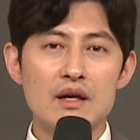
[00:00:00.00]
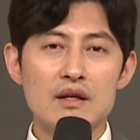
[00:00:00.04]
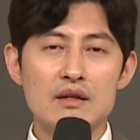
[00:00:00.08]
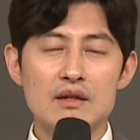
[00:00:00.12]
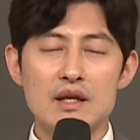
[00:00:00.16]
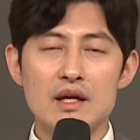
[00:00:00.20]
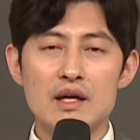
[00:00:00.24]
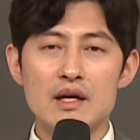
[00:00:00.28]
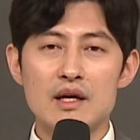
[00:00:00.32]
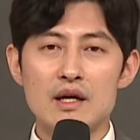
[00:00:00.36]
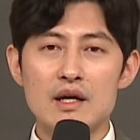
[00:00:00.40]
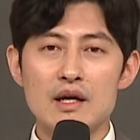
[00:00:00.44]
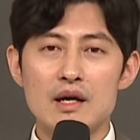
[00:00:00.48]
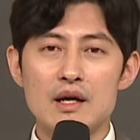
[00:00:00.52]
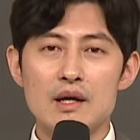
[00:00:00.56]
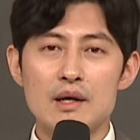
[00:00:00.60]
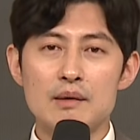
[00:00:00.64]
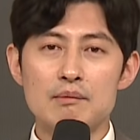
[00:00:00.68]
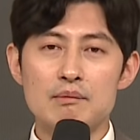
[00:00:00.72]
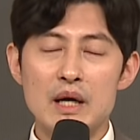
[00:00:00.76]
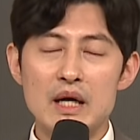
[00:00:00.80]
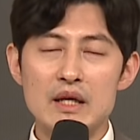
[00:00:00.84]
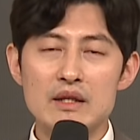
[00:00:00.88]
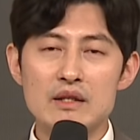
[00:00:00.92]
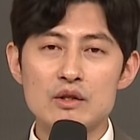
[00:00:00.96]
내가
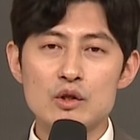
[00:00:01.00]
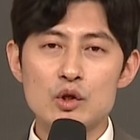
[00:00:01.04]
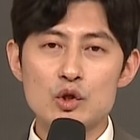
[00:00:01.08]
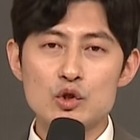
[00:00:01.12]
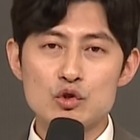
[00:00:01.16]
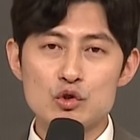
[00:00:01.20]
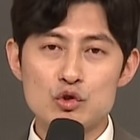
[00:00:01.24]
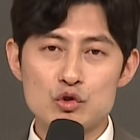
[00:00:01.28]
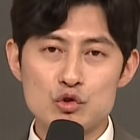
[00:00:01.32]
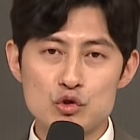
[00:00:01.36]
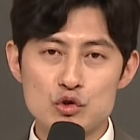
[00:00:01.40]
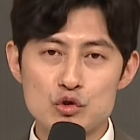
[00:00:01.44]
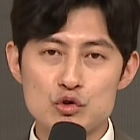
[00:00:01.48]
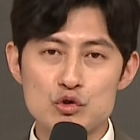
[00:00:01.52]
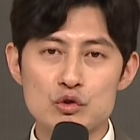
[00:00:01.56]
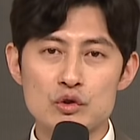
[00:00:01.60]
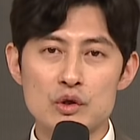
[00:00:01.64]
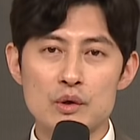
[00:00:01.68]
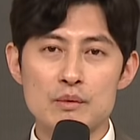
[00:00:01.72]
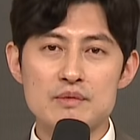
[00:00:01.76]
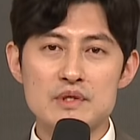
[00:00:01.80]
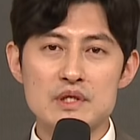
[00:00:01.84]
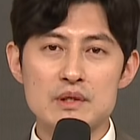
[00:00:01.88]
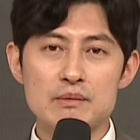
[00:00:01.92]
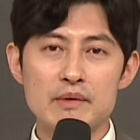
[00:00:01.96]
많은 것을 줄 수는
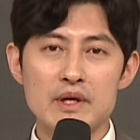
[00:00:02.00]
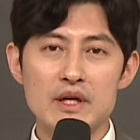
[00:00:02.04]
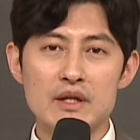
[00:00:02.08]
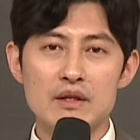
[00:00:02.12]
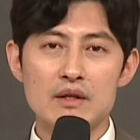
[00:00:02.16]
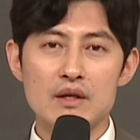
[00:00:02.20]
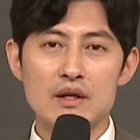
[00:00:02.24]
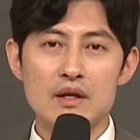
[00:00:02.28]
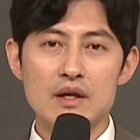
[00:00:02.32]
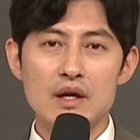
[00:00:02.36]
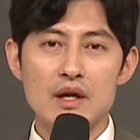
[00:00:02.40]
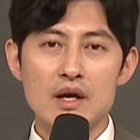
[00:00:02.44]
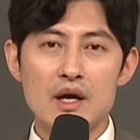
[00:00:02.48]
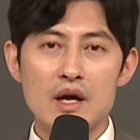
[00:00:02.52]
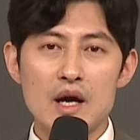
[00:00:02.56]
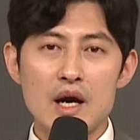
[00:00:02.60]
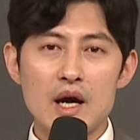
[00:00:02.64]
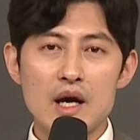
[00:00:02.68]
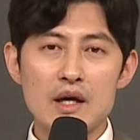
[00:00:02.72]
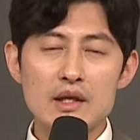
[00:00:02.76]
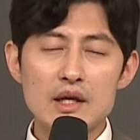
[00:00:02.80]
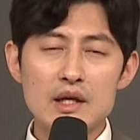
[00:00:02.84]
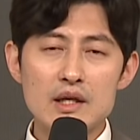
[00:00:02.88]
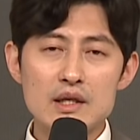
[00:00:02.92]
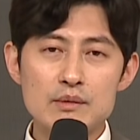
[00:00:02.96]
없지만
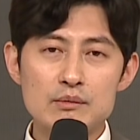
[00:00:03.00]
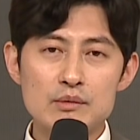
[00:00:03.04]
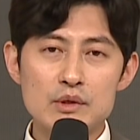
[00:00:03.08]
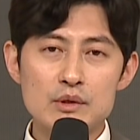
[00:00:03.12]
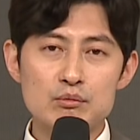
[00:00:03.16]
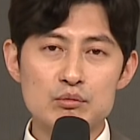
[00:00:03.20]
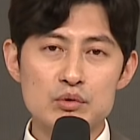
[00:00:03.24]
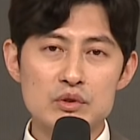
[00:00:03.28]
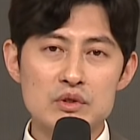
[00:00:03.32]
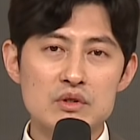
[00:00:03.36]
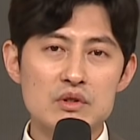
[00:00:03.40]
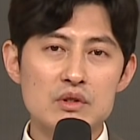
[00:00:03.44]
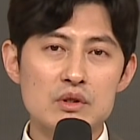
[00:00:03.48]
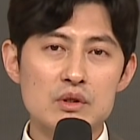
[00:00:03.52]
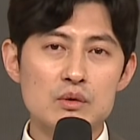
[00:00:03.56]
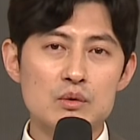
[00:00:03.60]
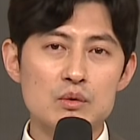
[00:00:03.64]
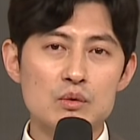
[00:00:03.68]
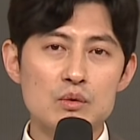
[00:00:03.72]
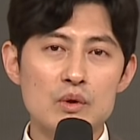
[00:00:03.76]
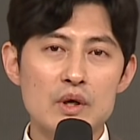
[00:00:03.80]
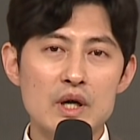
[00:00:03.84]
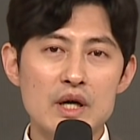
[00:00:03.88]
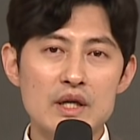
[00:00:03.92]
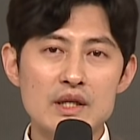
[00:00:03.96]
하나님을
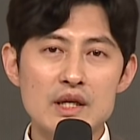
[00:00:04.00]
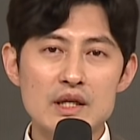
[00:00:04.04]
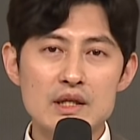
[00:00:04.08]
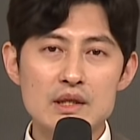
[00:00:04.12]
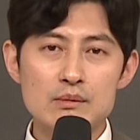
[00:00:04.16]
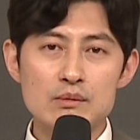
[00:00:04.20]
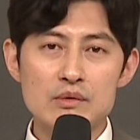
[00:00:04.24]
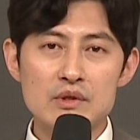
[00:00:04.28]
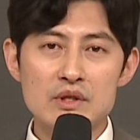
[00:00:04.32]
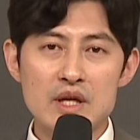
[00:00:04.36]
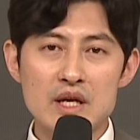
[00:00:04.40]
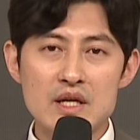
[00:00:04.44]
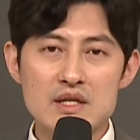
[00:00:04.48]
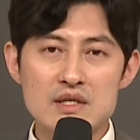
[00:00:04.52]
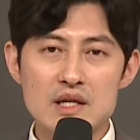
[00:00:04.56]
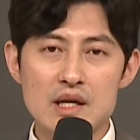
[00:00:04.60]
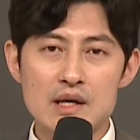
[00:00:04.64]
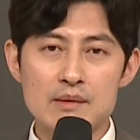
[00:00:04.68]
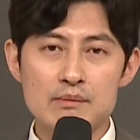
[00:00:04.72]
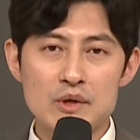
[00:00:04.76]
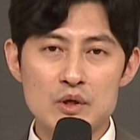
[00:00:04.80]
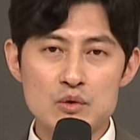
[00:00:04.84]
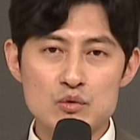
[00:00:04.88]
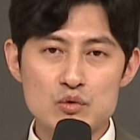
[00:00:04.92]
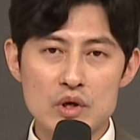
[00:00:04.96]
붙들고 하나님을 내
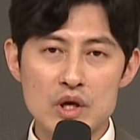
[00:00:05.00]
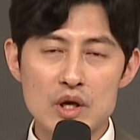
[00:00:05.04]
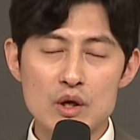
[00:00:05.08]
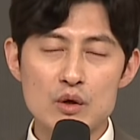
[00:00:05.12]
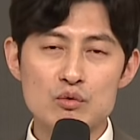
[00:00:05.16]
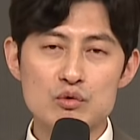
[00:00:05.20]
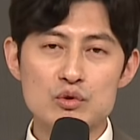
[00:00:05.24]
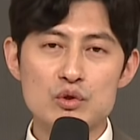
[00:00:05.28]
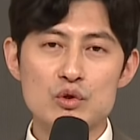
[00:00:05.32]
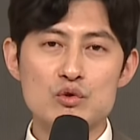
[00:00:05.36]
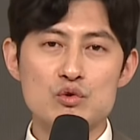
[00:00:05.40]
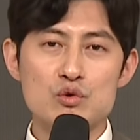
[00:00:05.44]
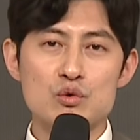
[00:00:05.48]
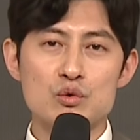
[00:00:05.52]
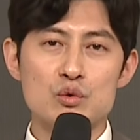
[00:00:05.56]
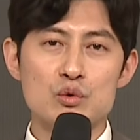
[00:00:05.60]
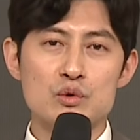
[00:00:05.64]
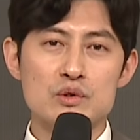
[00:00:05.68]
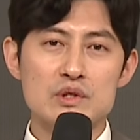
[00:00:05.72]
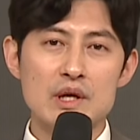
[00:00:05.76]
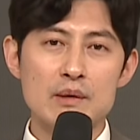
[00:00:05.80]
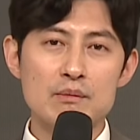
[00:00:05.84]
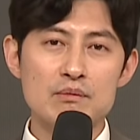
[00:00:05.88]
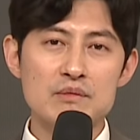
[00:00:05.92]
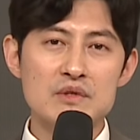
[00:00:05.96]
삶의 최우선순위로
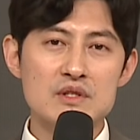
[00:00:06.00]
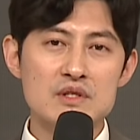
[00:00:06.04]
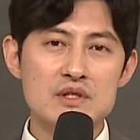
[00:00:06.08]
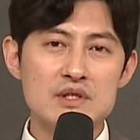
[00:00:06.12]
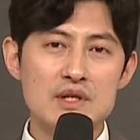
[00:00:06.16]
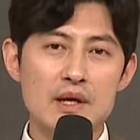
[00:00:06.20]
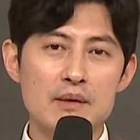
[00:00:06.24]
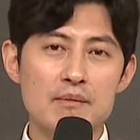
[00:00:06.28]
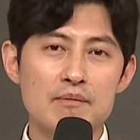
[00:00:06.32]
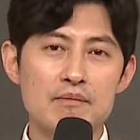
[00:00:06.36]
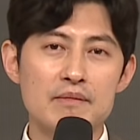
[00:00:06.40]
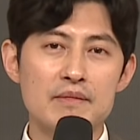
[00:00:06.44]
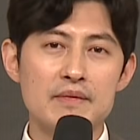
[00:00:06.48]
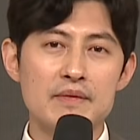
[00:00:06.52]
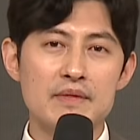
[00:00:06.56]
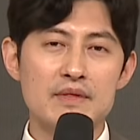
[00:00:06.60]
삼는 삶,